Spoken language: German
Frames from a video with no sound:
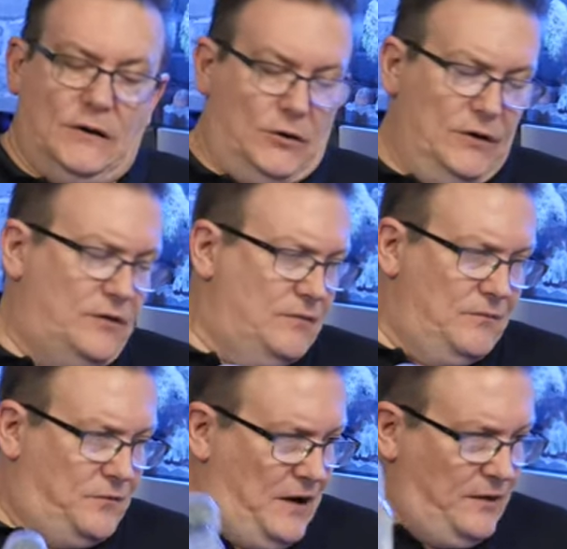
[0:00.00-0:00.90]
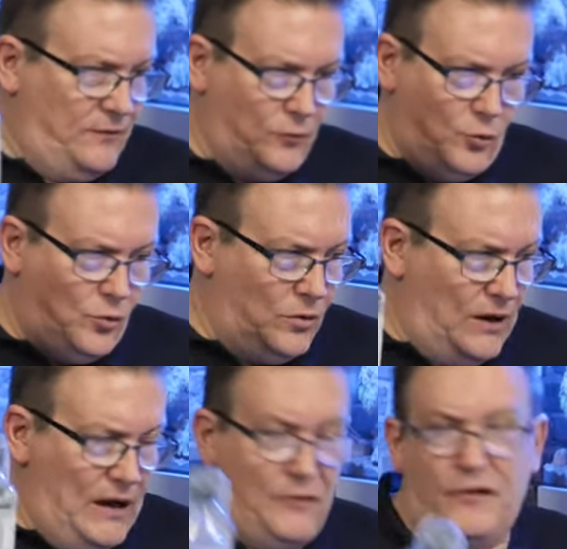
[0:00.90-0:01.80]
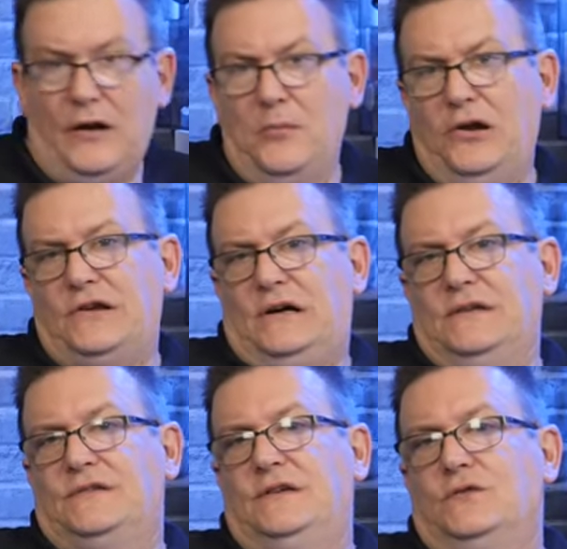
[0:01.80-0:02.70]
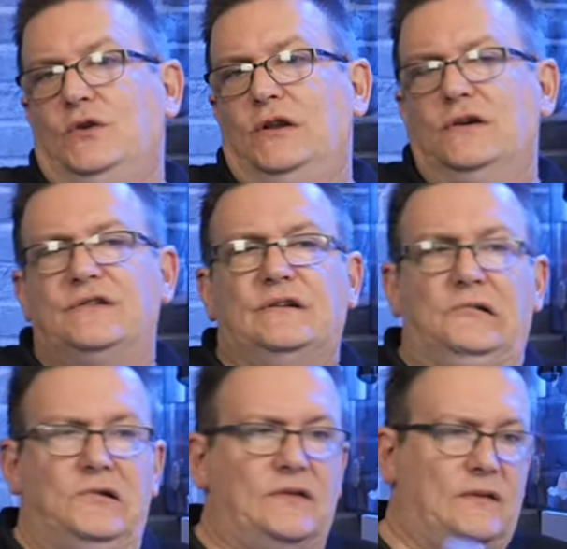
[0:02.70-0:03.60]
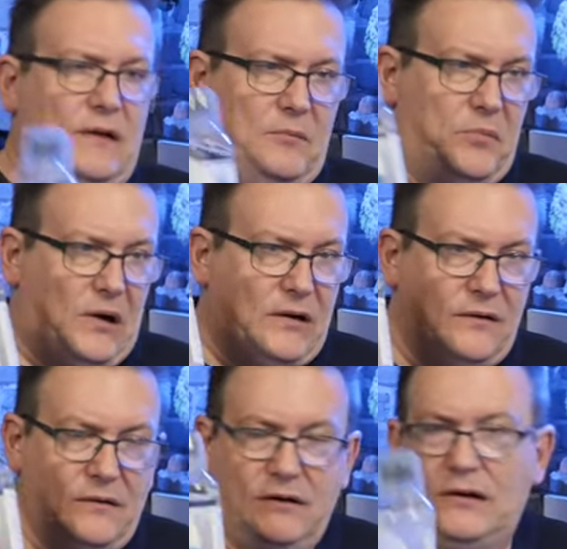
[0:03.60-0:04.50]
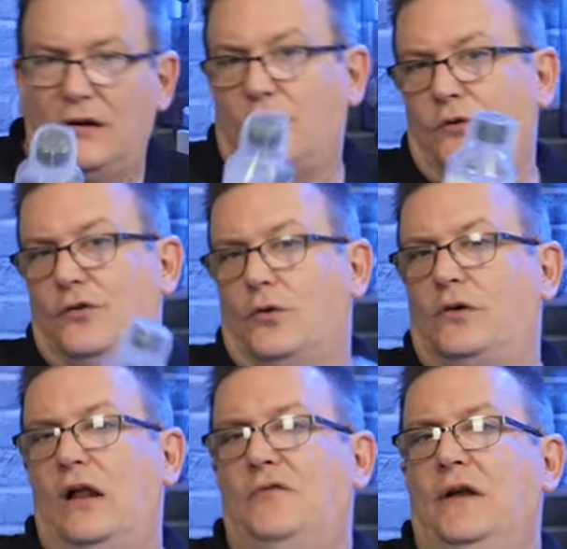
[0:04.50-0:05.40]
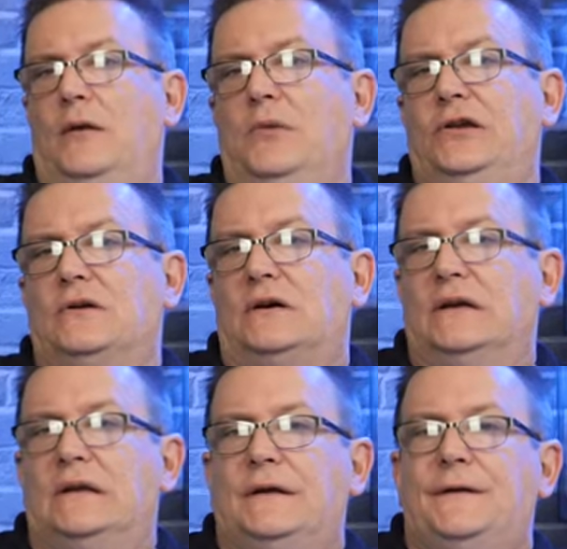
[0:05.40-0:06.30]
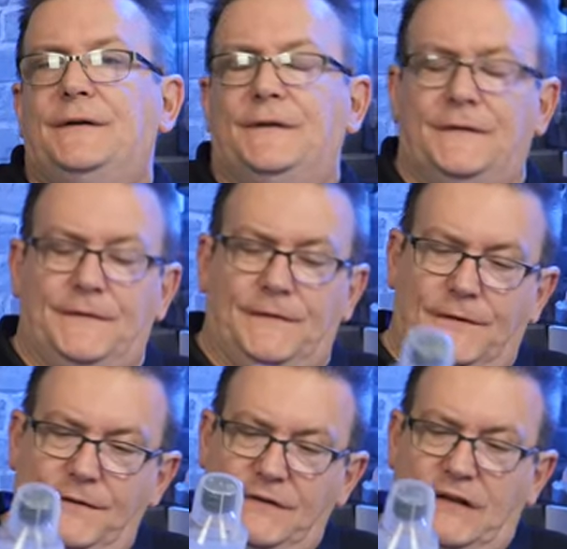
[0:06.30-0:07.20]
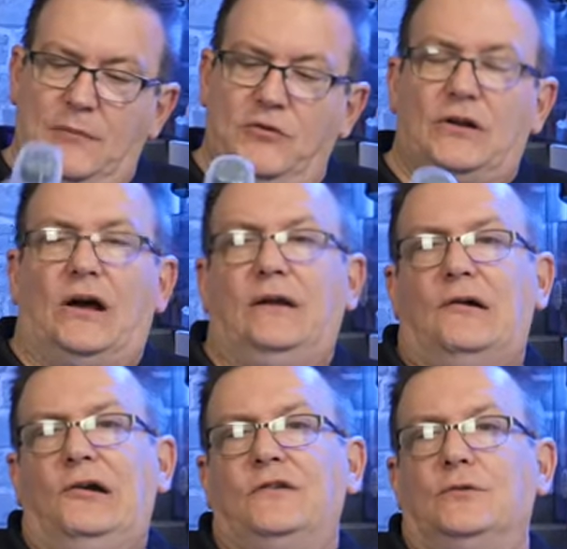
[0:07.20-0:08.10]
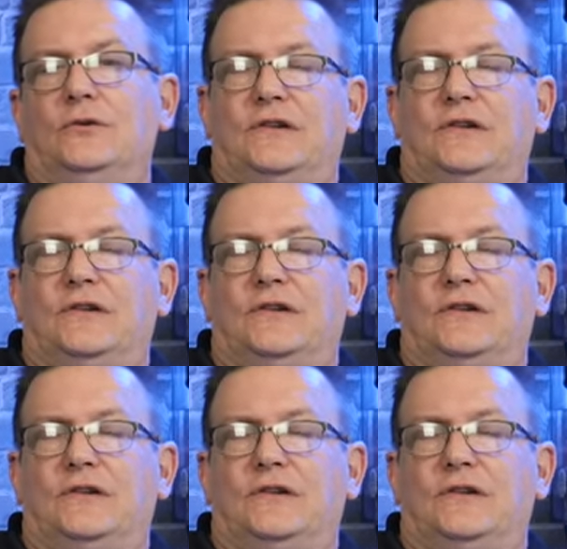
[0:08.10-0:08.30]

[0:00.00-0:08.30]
Und wenn du elf Elemente hast, die zu niedrig sind, dann packen die da natürlich auch die elf Elemente rein und geben dir eine Anleitung.